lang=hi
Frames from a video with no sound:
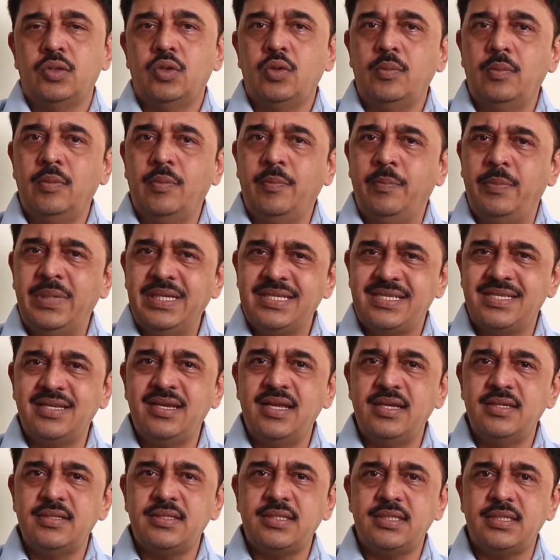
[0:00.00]
तो
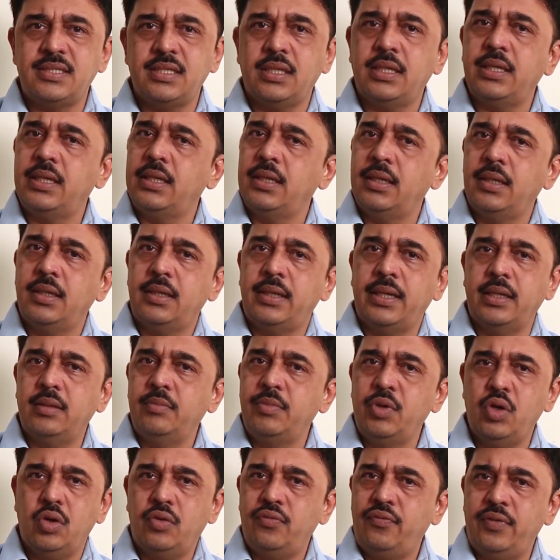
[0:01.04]
बिजनेस
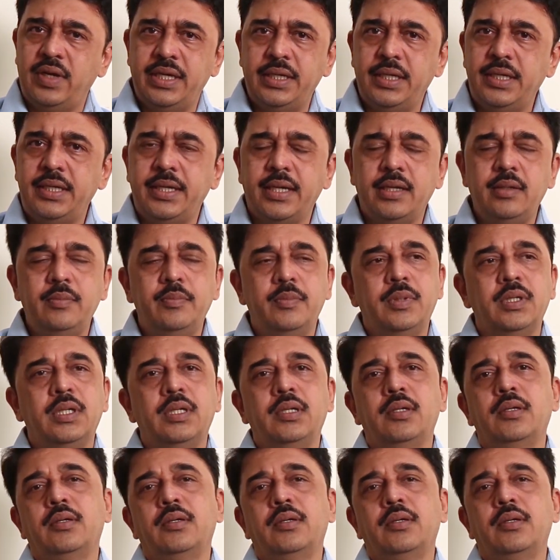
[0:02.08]
कैन बी ऑफ एनी टाइप